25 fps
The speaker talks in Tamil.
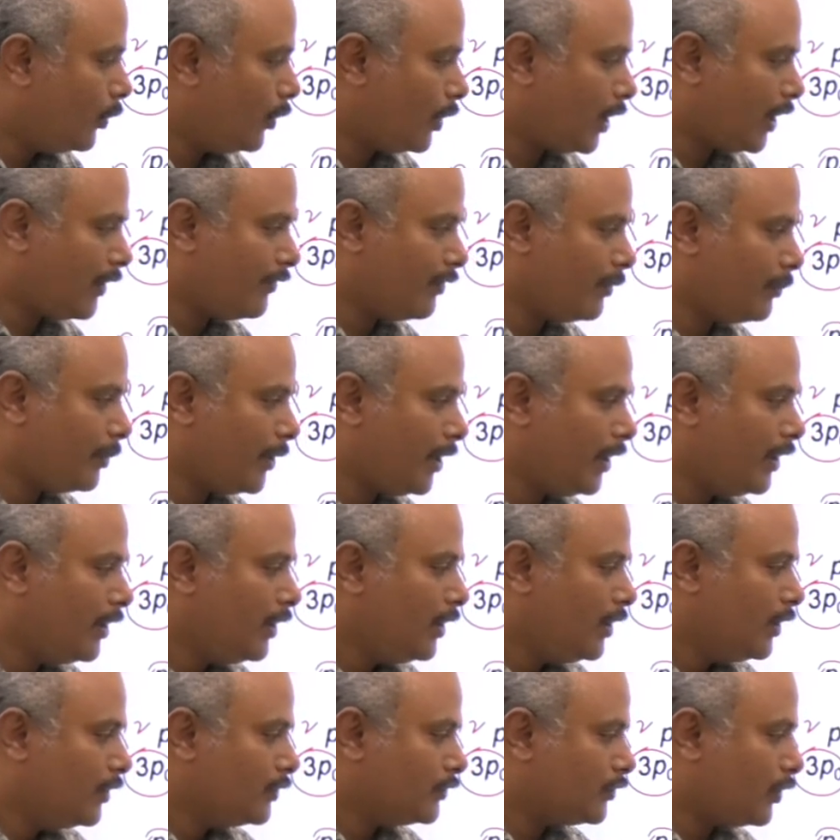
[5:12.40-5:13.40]
ஓகேவாப்பா
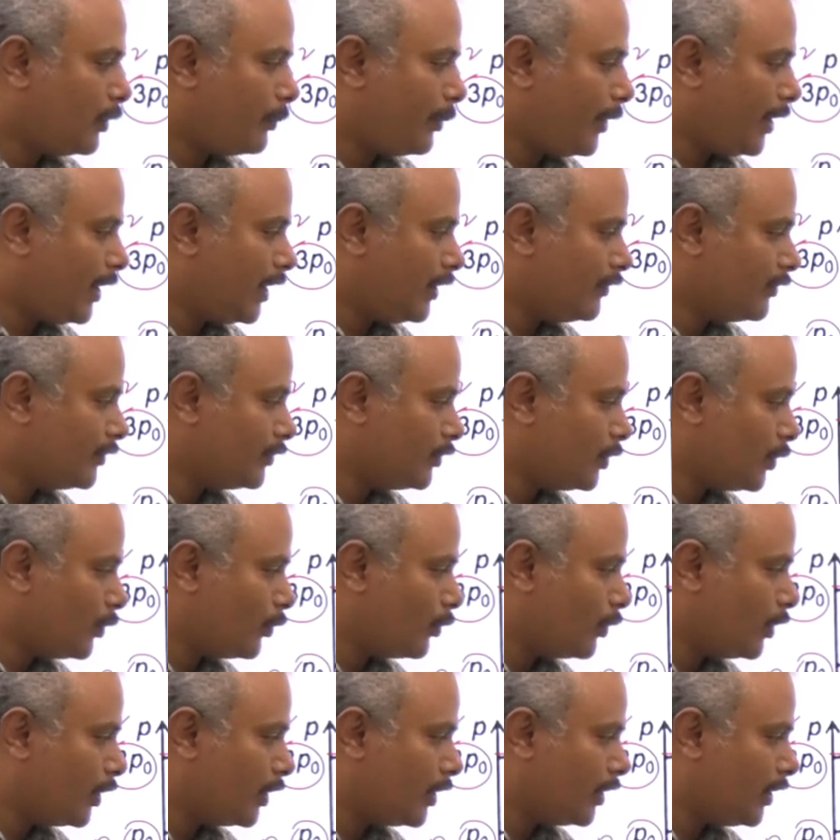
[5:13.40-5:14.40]
ஸோ அப்போ என்ன
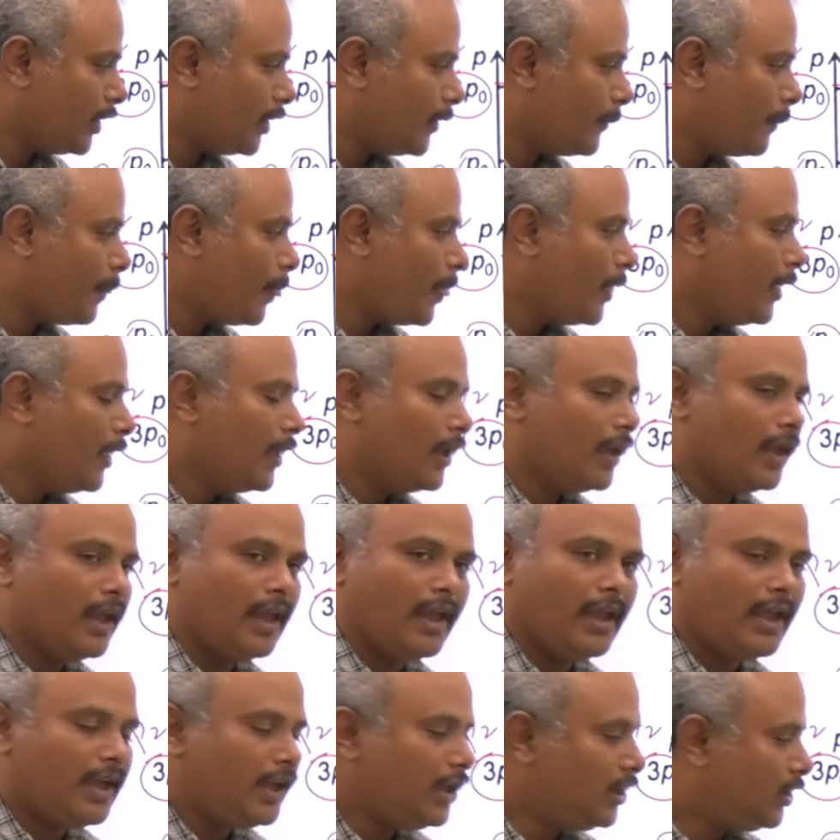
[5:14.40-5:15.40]
வந்துடும் உங்களுக்கு
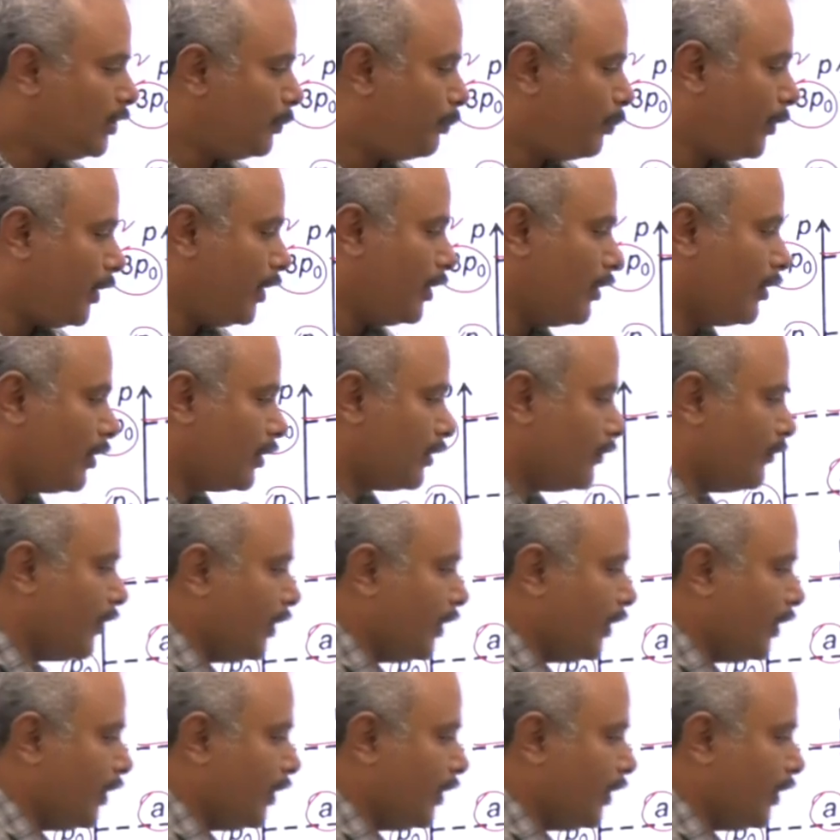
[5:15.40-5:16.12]
எயிட் பி நாட்